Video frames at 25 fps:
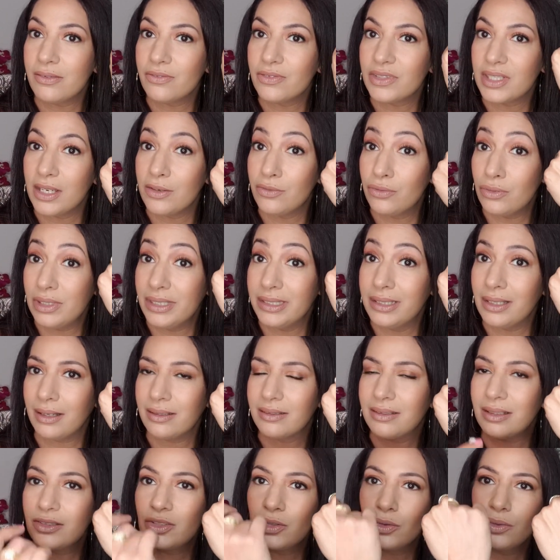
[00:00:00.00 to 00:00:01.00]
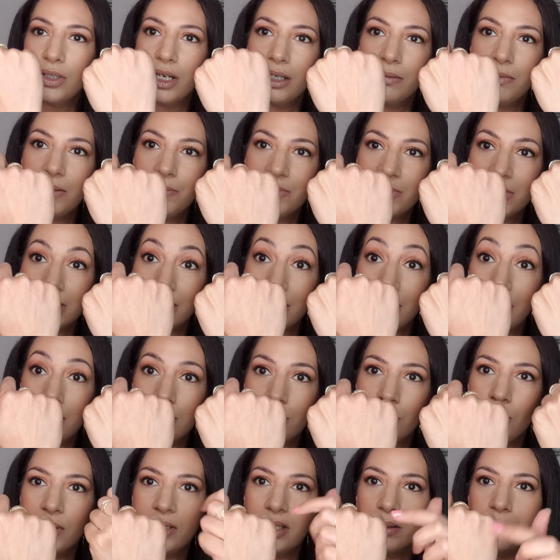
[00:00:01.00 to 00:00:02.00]
Vous avez vu l'hydratation quand même, c'est
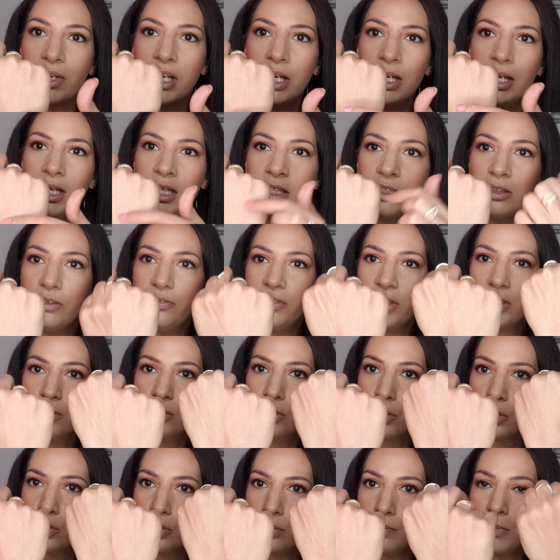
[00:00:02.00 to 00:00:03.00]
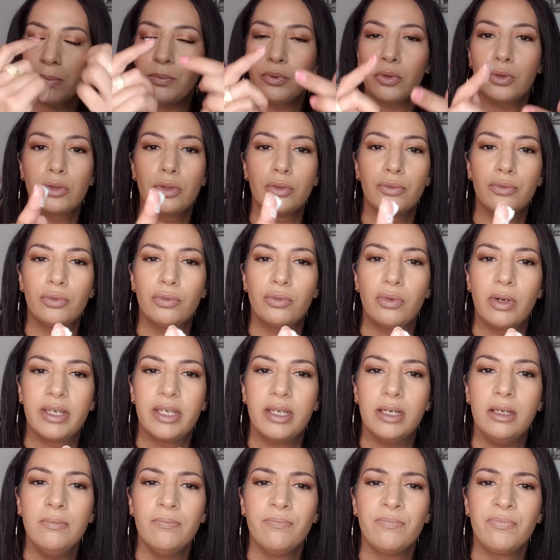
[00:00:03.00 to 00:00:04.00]
incroyable. Je vais faire sur l'autre main pour que vous
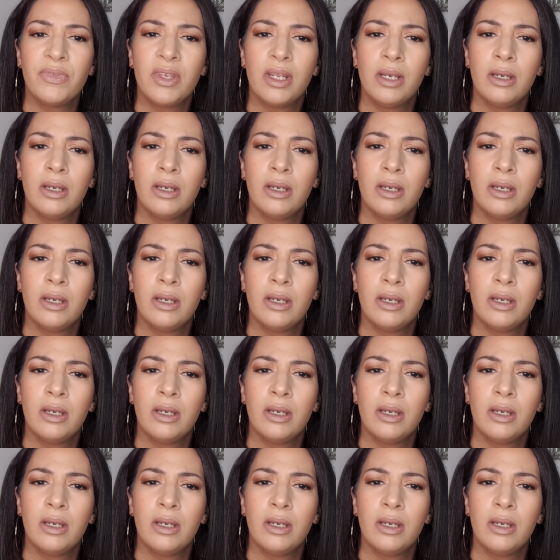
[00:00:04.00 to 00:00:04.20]
voyez.